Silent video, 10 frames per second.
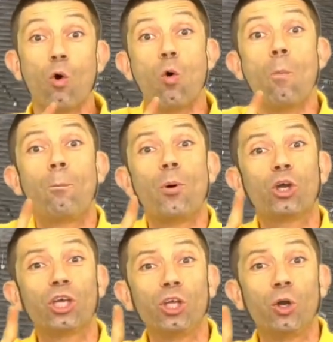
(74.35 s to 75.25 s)
un
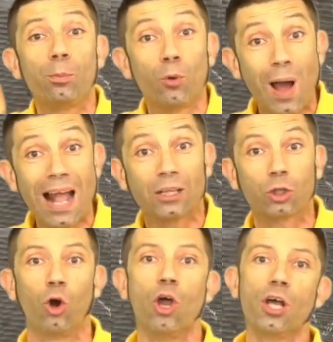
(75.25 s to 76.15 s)
pochino più
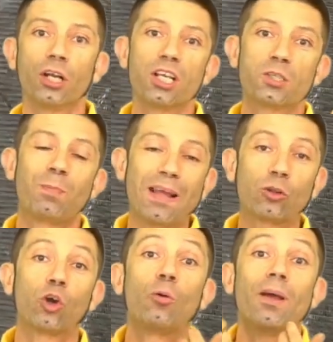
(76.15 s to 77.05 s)
alto
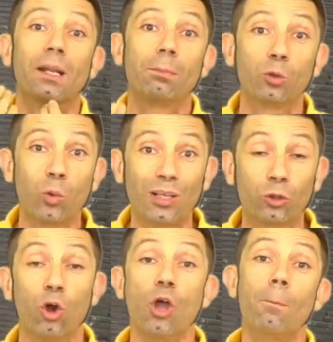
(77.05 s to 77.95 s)
rispetto a come eri
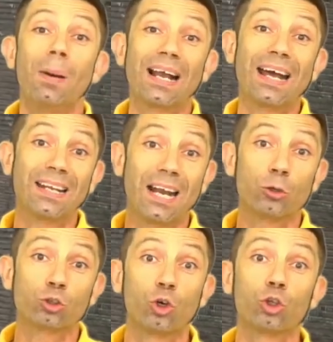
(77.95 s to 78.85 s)
abituato magari
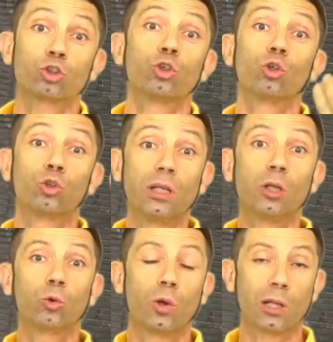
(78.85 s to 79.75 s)
l'anno scorso o
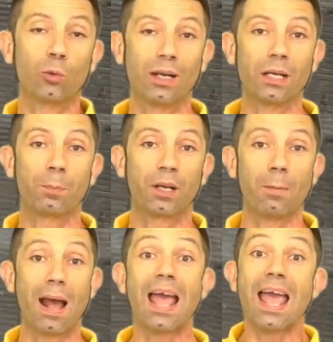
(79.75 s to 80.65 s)
addirittura due anni
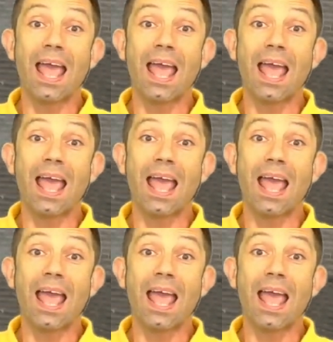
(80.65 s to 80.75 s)
prima